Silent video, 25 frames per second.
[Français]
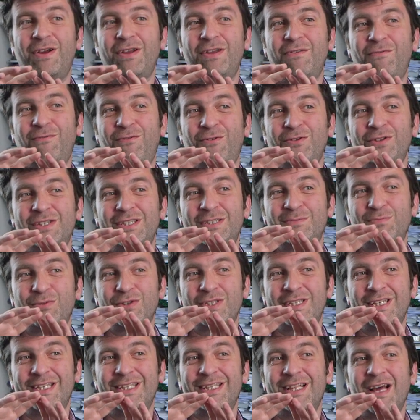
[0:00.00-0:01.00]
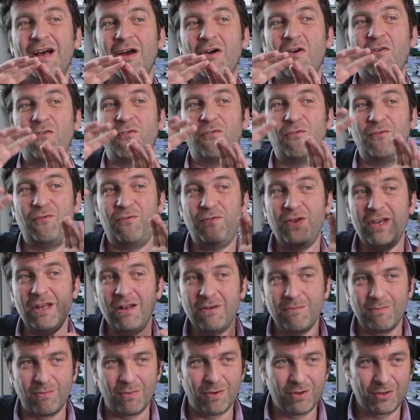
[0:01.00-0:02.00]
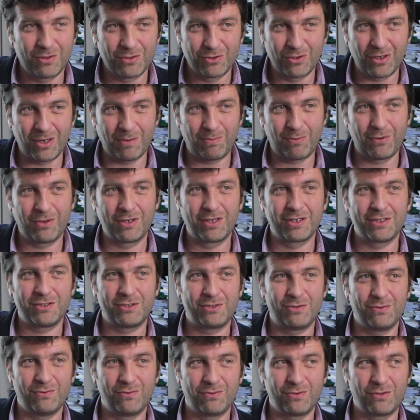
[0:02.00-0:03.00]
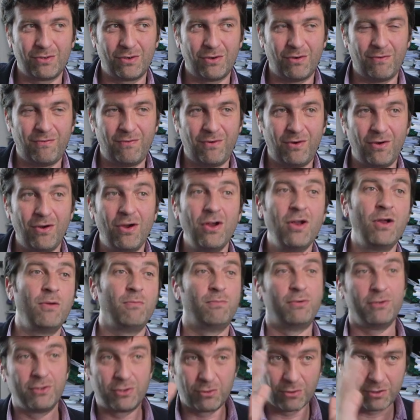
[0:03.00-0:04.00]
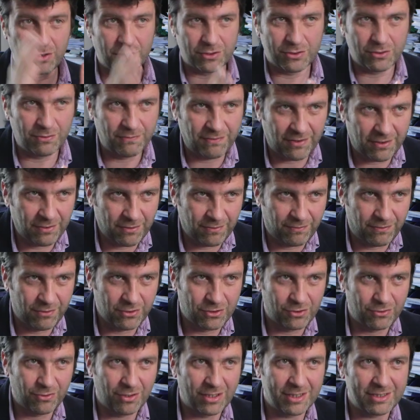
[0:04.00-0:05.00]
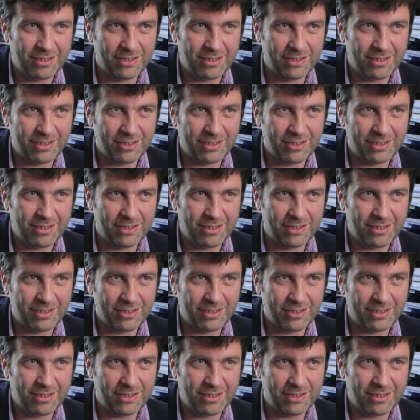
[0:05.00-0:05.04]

il faut disposer d'un film de la progression de l'enfant plutôt que d'une photo